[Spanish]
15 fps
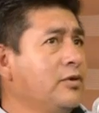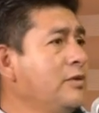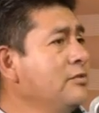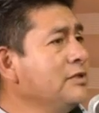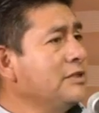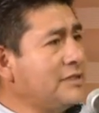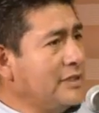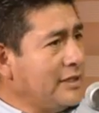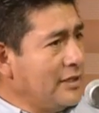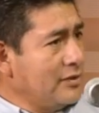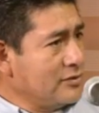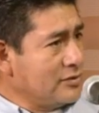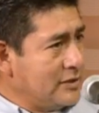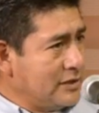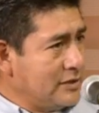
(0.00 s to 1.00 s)
podemos decir
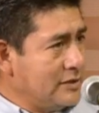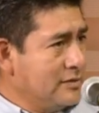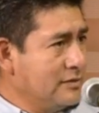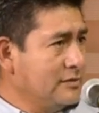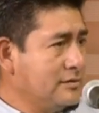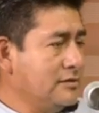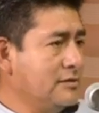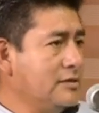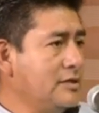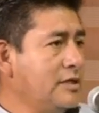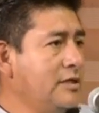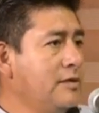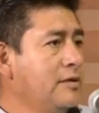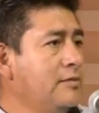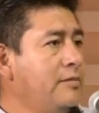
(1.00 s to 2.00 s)
que los tres,
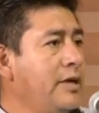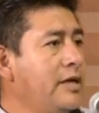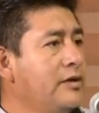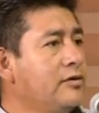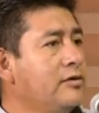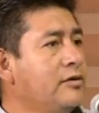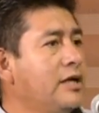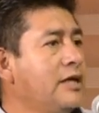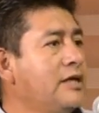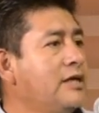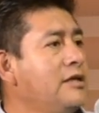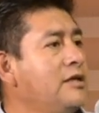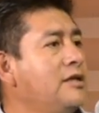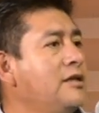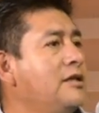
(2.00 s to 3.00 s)
¿sí? Pero
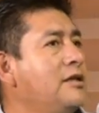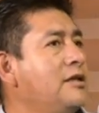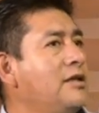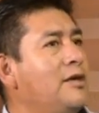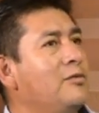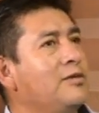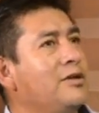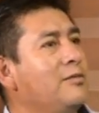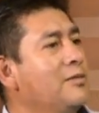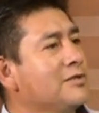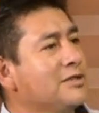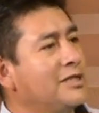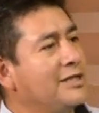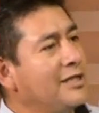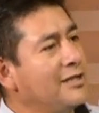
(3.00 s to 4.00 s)
aquí, digamos, le vamos